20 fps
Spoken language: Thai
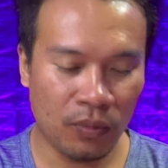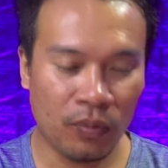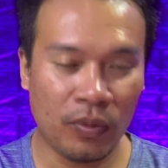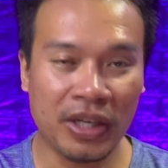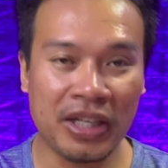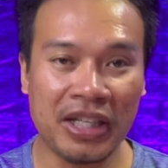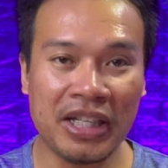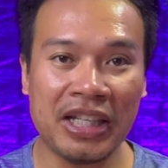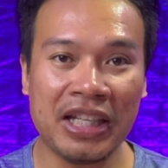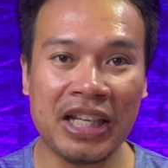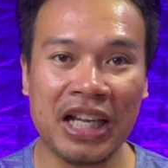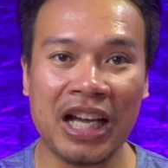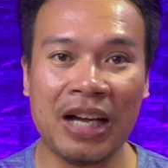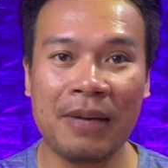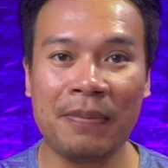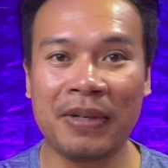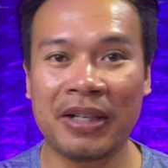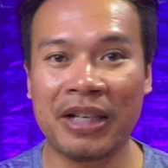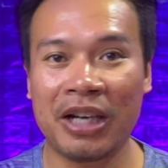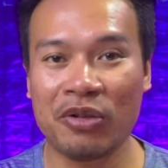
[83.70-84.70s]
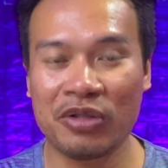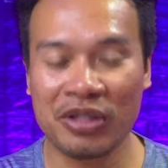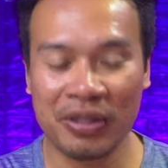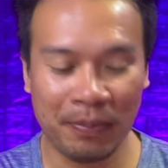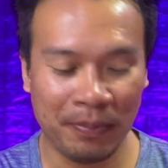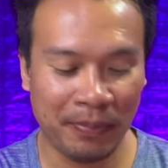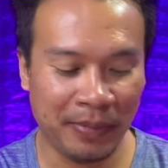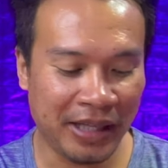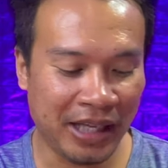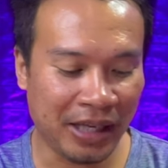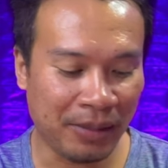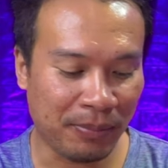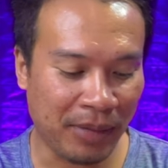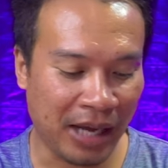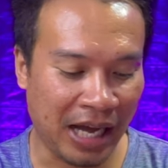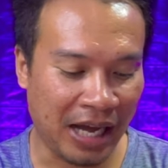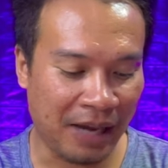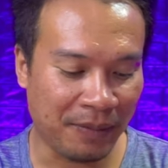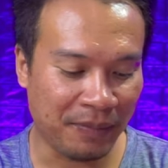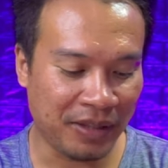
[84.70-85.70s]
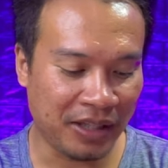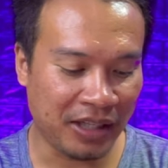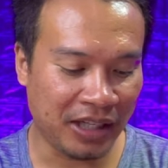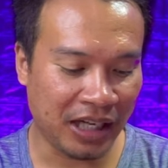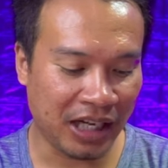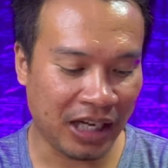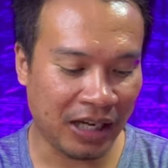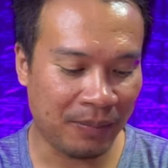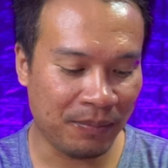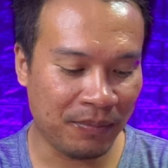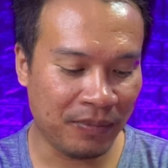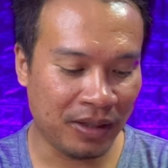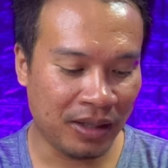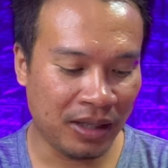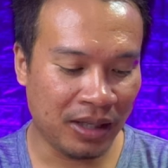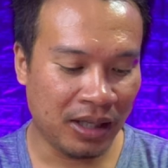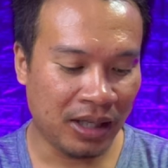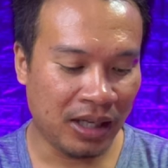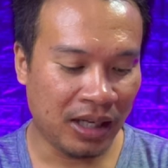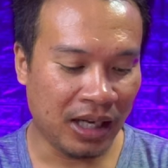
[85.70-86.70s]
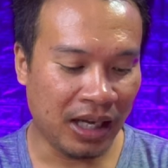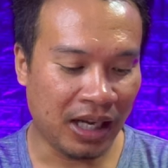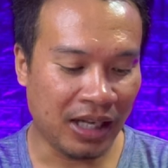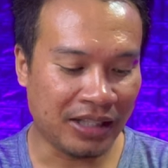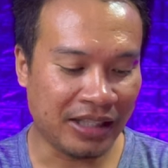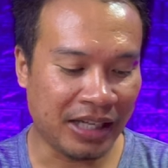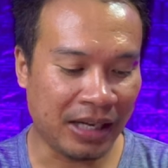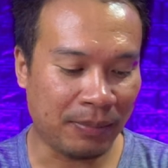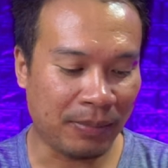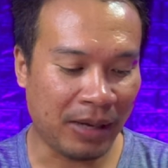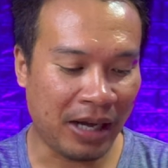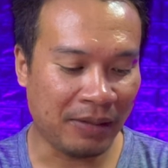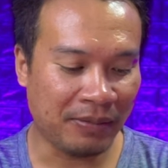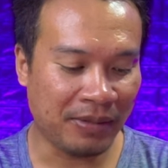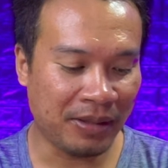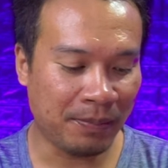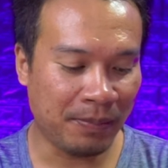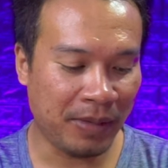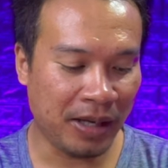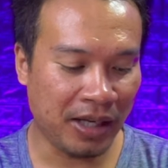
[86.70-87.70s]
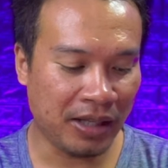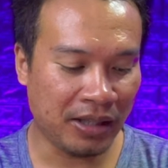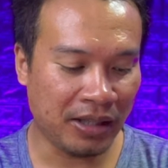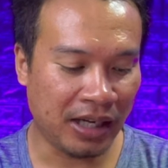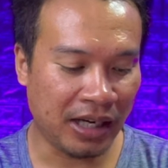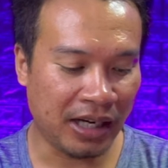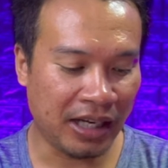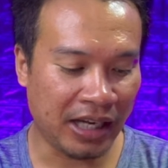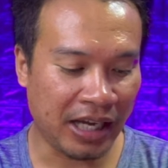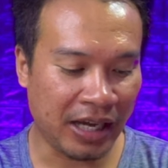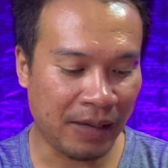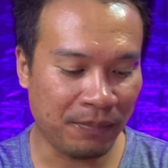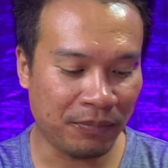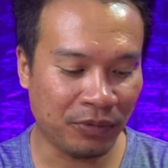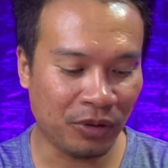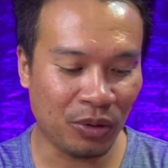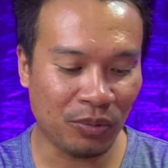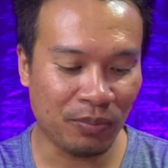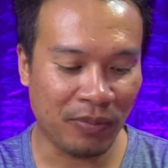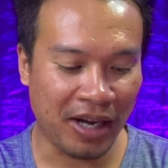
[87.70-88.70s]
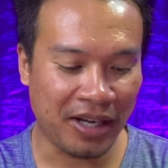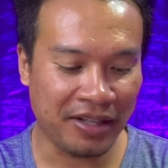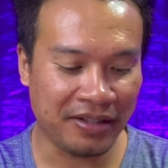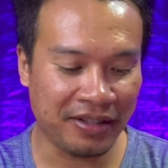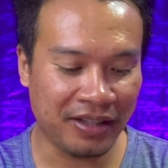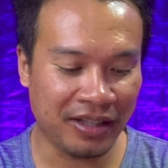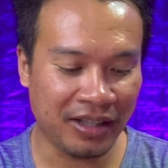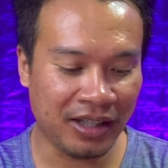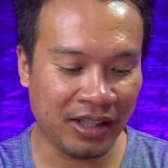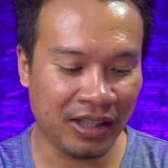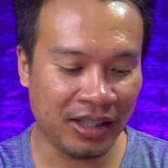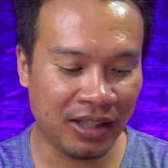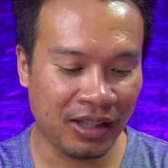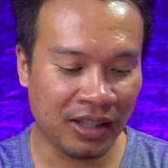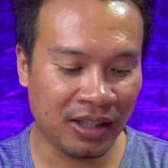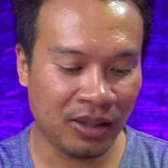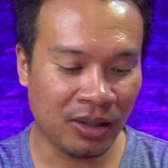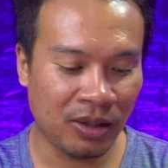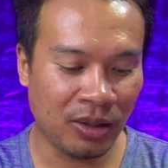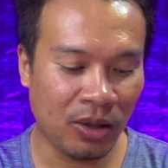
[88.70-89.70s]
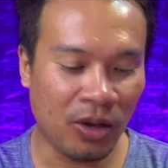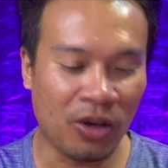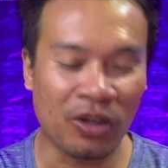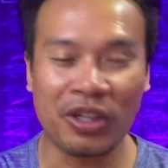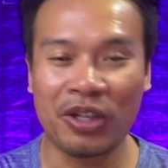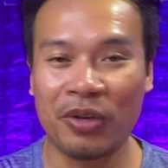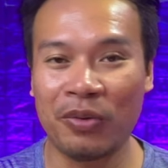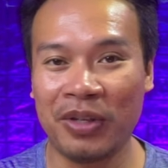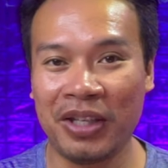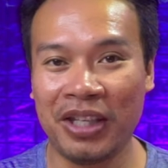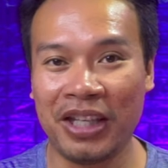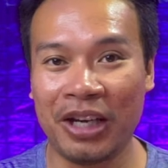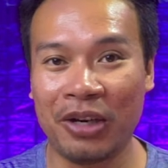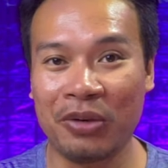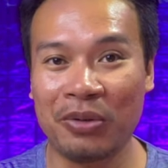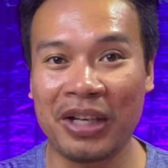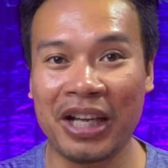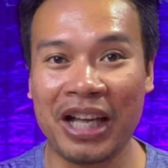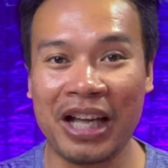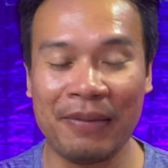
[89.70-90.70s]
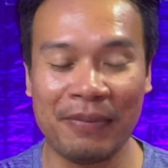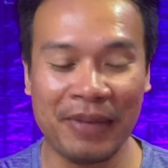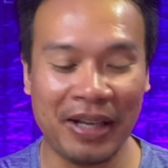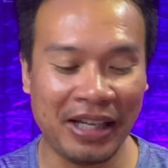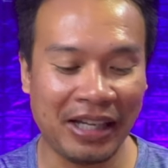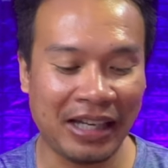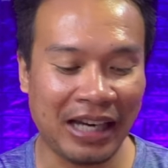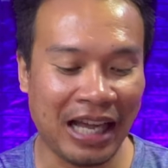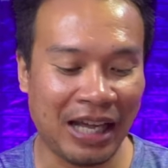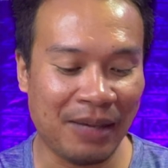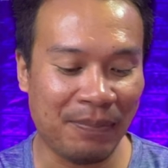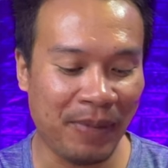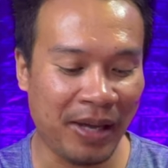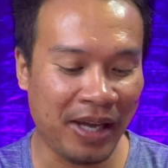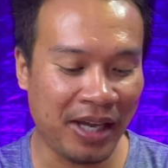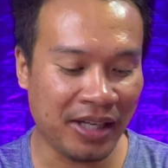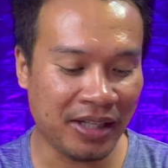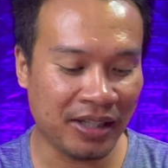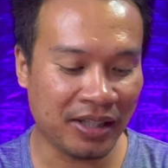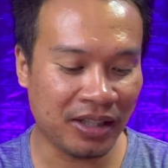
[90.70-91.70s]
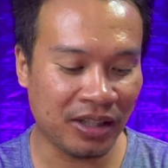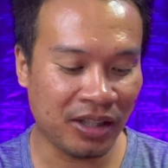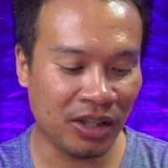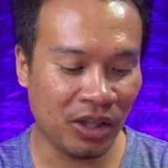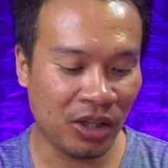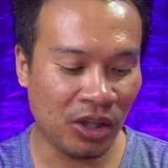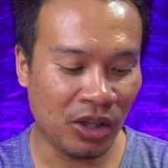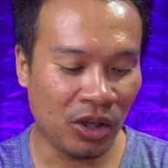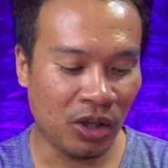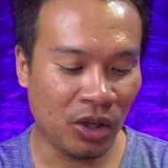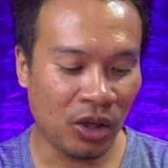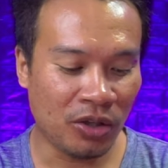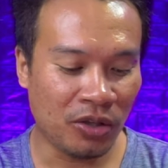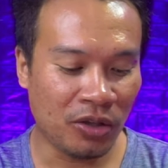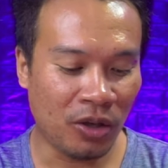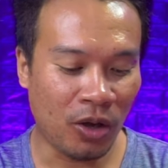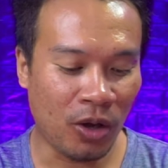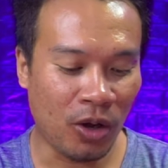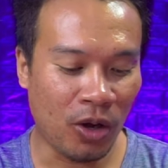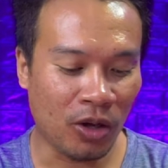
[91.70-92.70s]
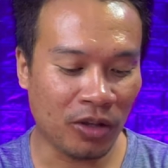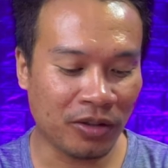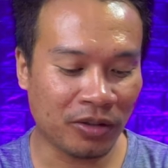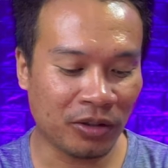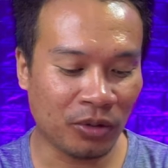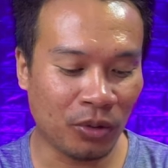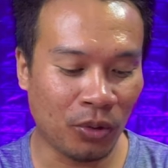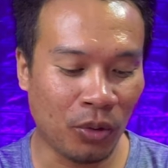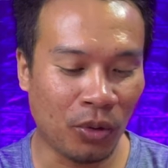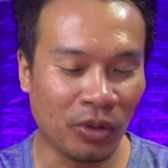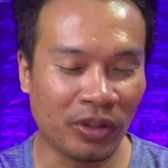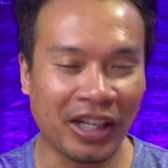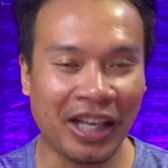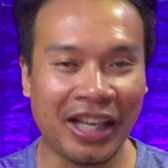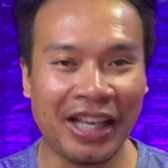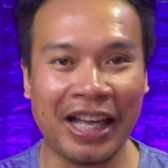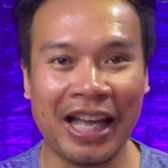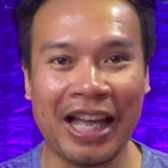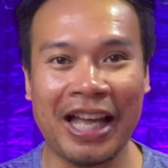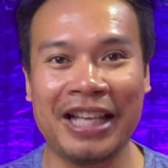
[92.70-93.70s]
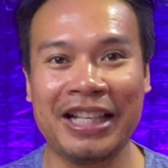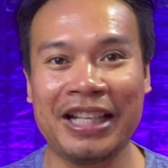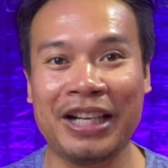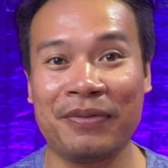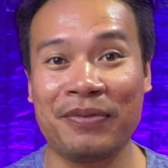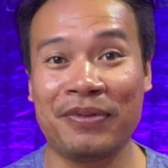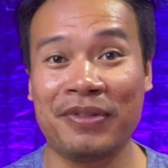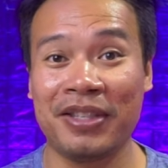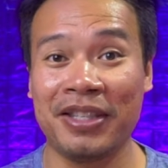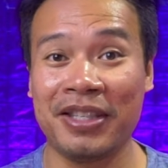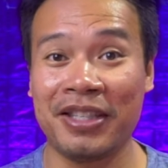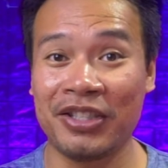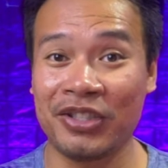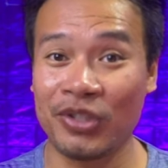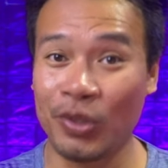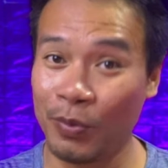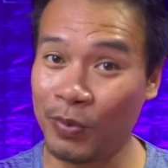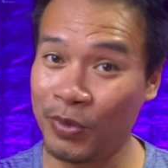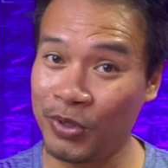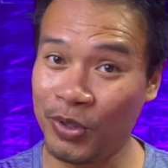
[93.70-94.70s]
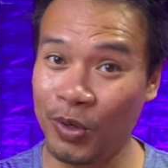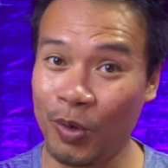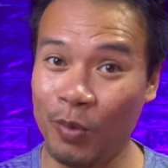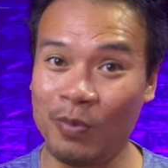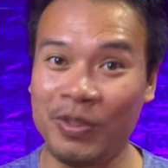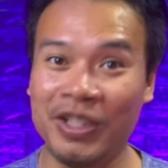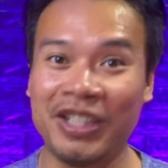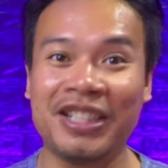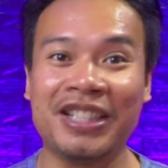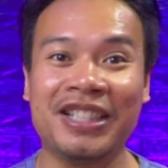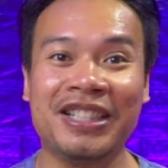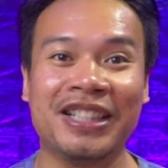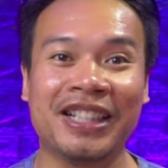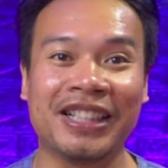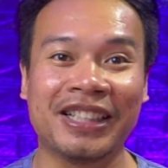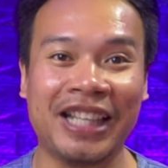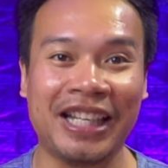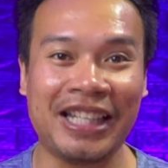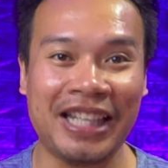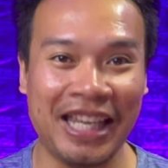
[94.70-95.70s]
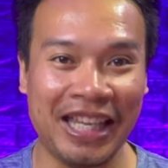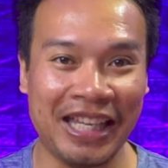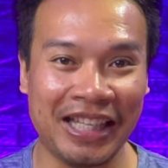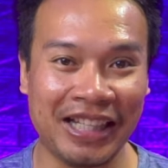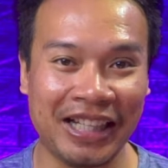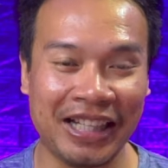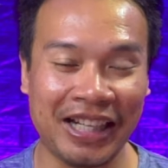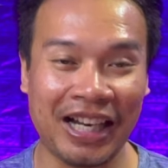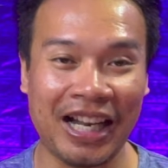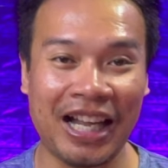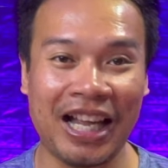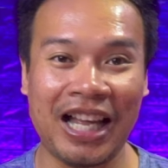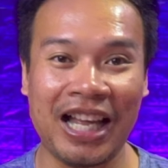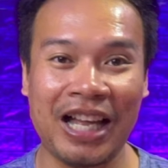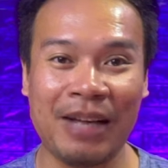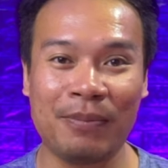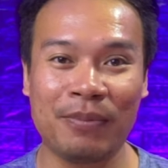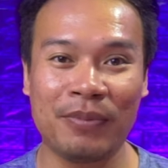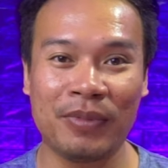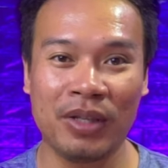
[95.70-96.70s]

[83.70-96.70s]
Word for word: วันนี้นะครับเราจะเปลี่ยนภาพนี้นะครับจากภาพที่เป็นอะไรครับต้นไม้สีออกเขียวๆนะครับให้กลายเป็นออกโทนคล้ายๆกับสีส้มๆเหลืองๆนั่นเองนะครับ